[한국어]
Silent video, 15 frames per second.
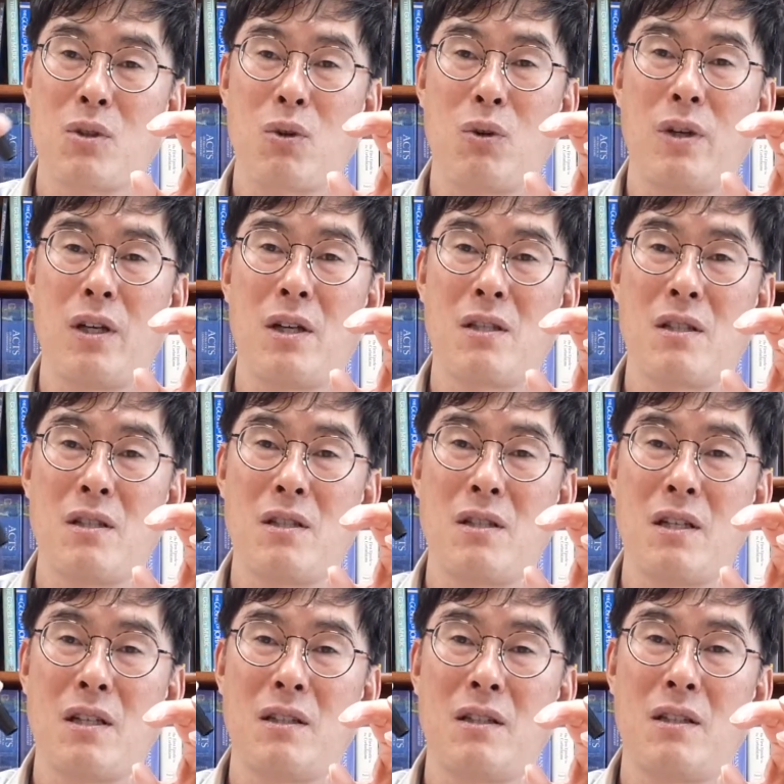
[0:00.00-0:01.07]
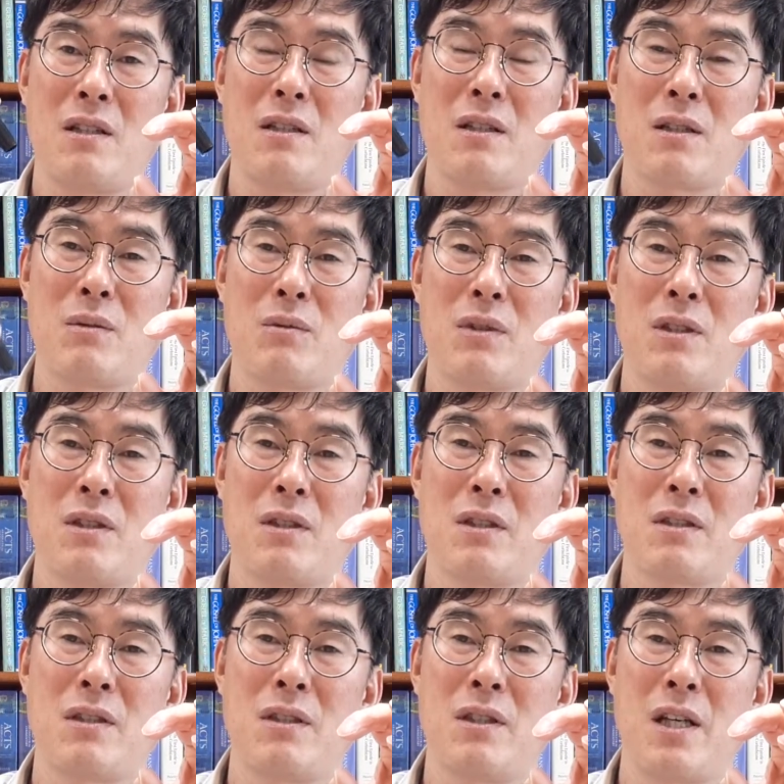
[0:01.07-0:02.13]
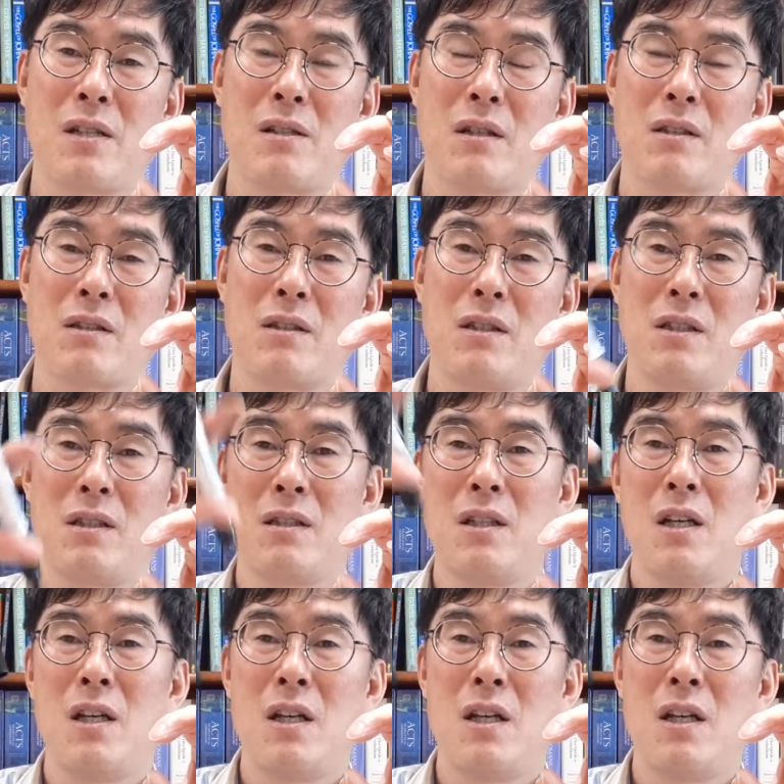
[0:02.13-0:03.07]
교회의 전제들, 여러분이 들었던 해석들 이런